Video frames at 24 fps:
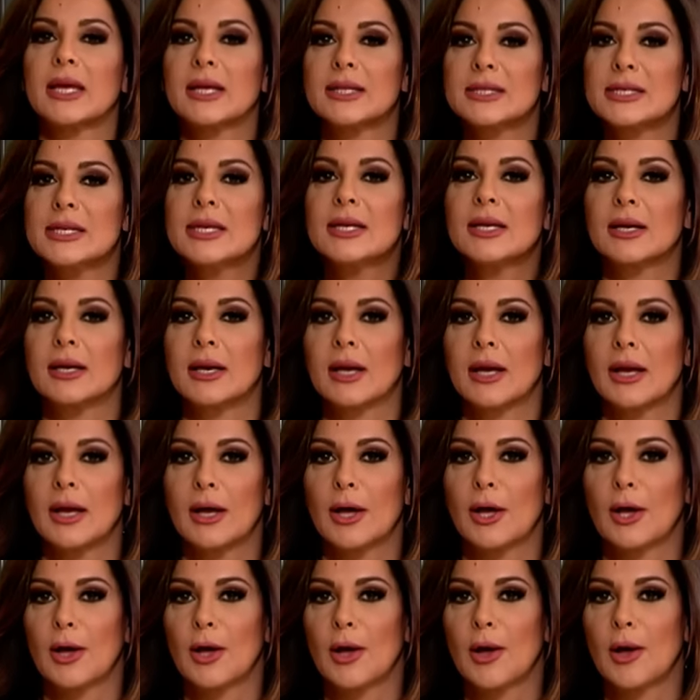كتير
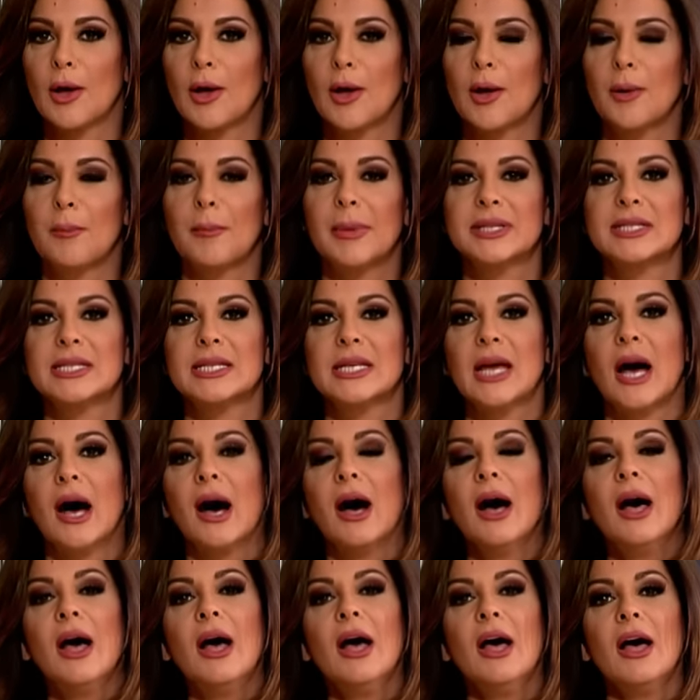بطيئة,
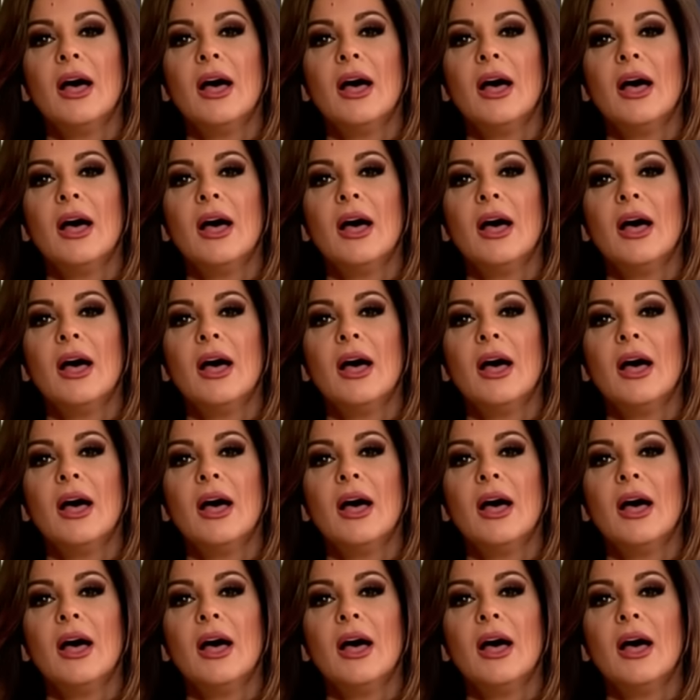بطيئة.